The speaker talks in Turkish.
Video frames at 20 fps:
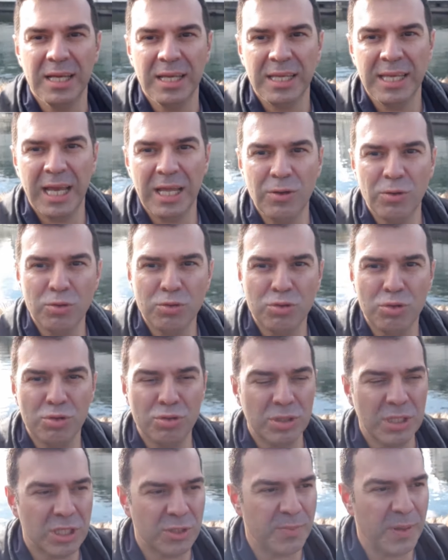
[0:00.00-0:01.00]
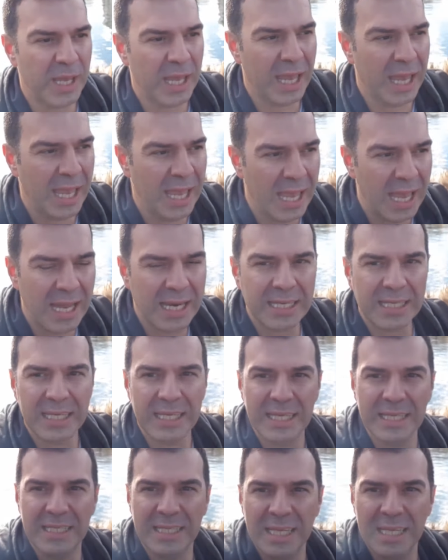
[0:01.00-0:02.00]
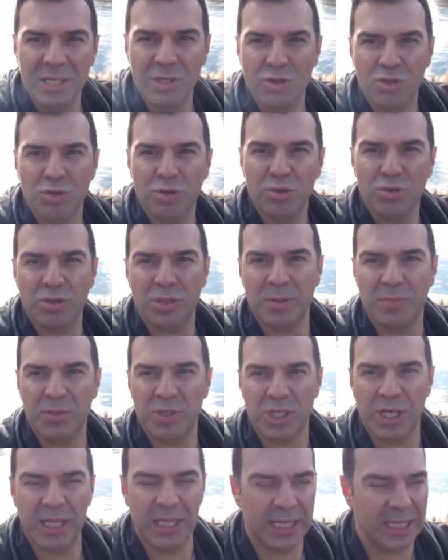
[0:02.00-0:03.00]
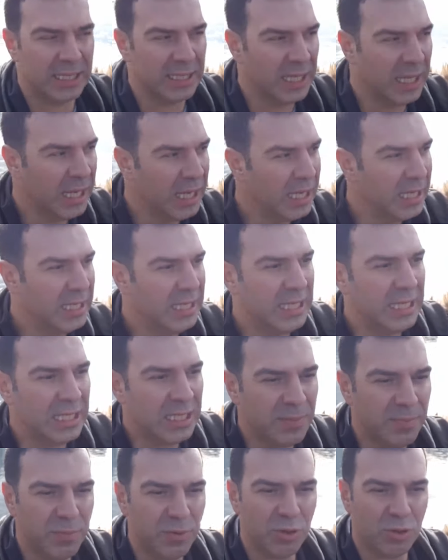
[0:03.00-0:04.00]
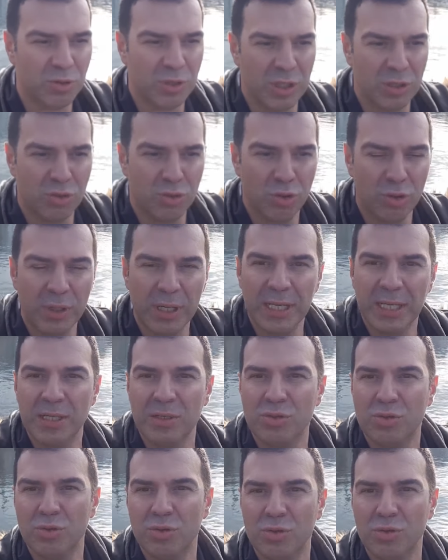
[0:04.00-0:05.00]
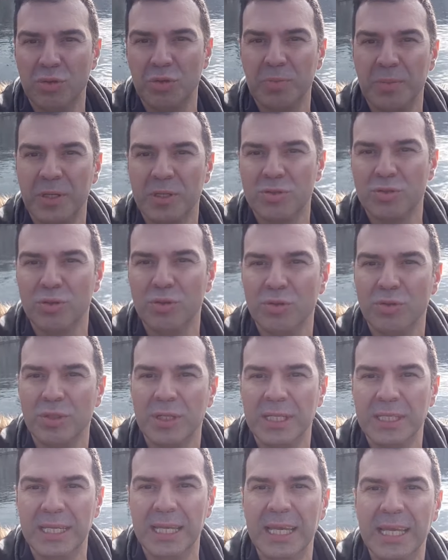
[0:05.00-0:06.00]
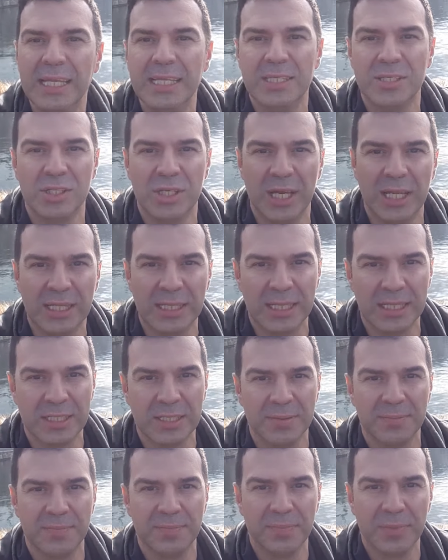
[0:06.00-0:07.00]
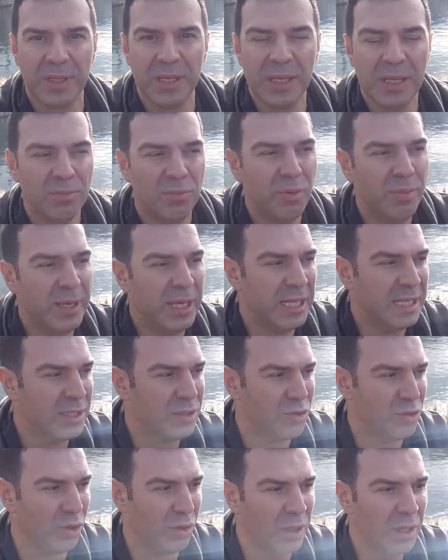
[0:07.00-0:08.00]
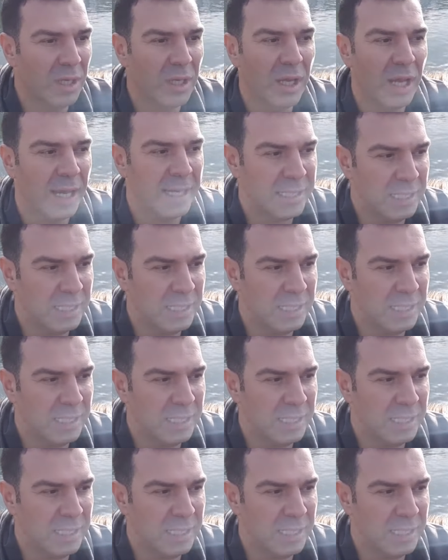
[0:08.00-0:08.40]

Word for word: Yani o sözleşme eğer ki değişiyorsa bir şeyler, gitmiyorsa zoraki sürdürmek zorunda değiliz canlar. Bu bir illüzyon. Ha